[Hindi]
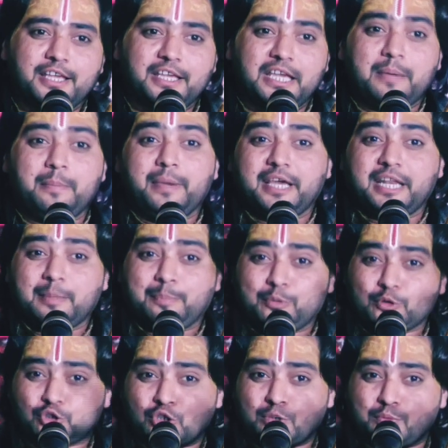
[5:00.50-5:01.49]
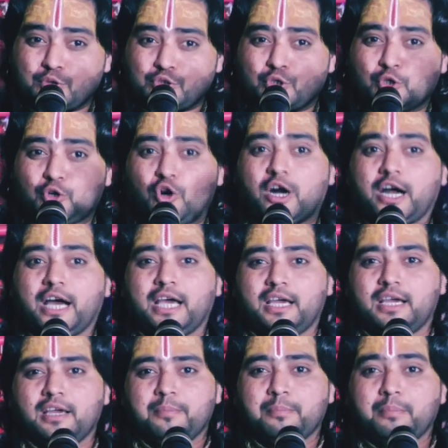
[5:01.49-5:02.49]
ये मेरे पुत्र बुजुर्ग हो गए
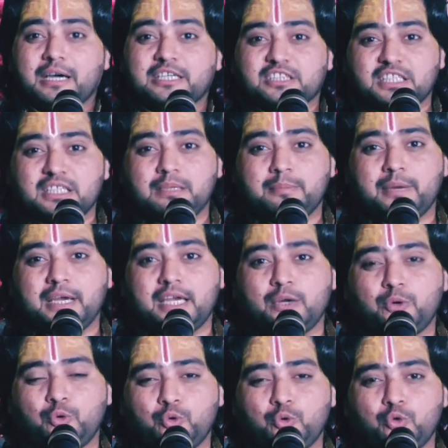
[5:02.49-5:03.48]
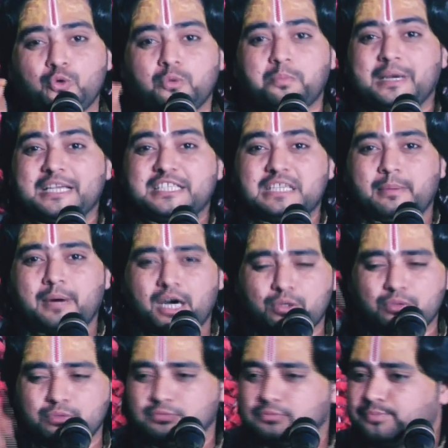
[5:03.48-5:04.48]
भक्ति मैं हूँ मैं जवान
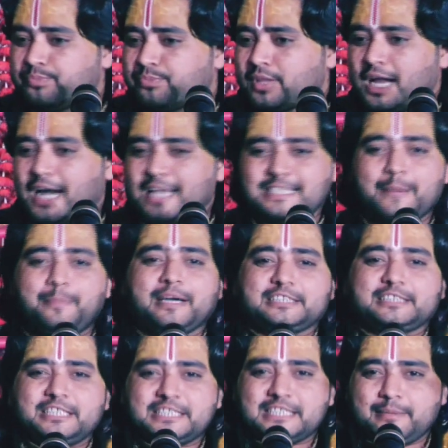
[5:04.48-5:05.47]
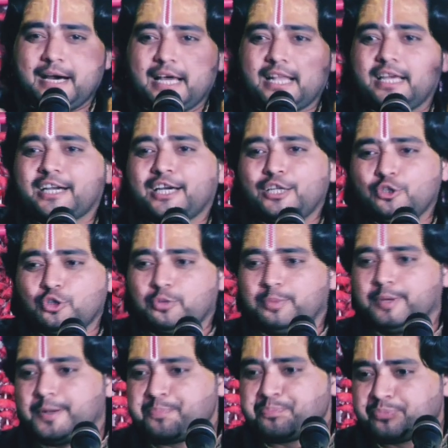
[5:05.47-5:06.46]
हूँ अच्छा भक्ति जवान है कलयुग
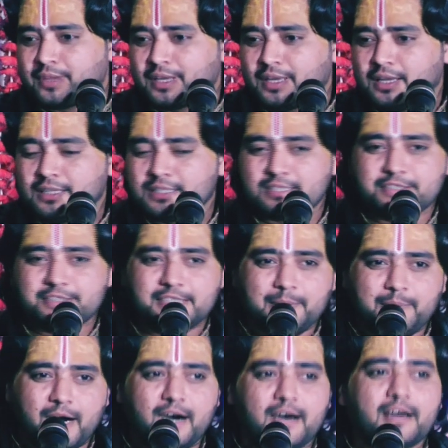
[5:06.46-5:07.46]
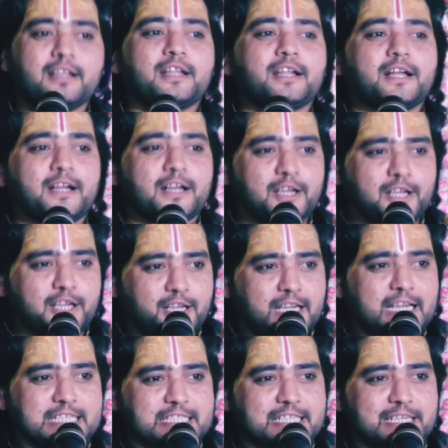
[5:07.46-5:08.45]
में जबान
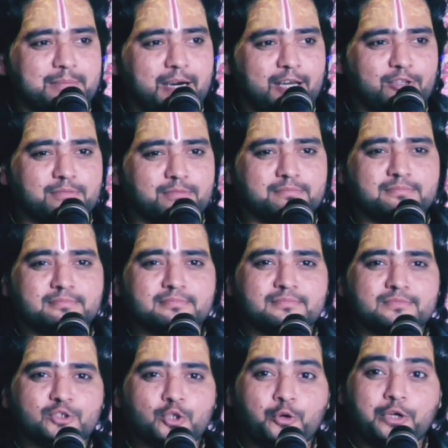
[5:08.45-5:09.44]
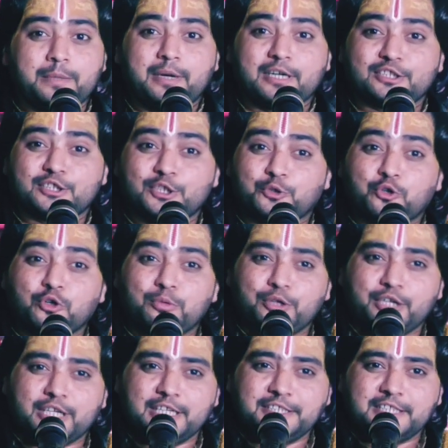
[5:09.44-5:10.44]
कैसे है मालूम क्योंकि भक्ति खूब
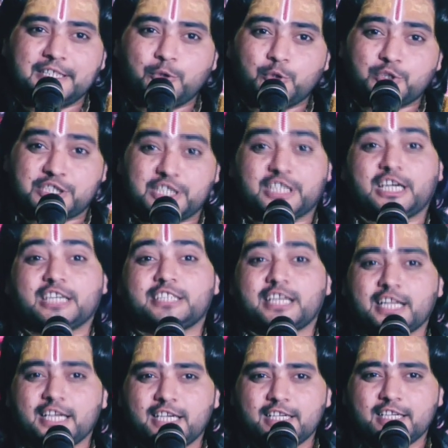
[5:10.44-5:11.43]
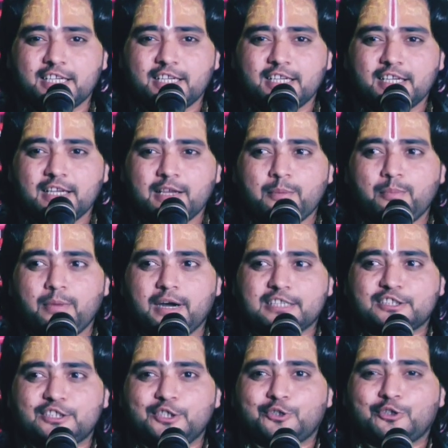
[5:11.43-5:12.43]
हो रही है उसकी कदर है
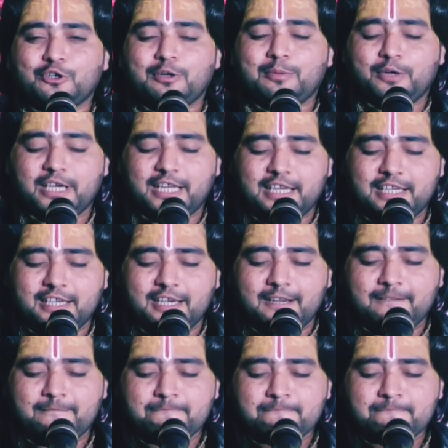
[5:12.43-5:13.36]
भक्ति खूब हो रही है